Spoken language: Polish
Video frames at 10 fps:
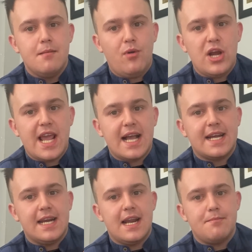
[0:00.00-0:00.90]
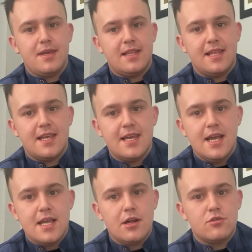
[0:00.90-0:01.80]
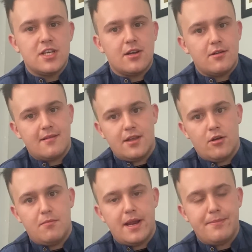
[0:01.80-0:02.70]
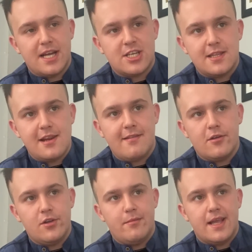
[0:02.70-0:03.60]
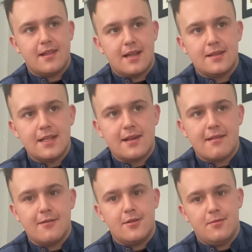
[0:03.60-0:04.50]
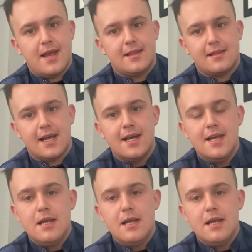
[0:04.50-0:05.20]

poliakrylamidy i różnego rodzaju oblepiacze, trisodium etta, tetrasodium etta,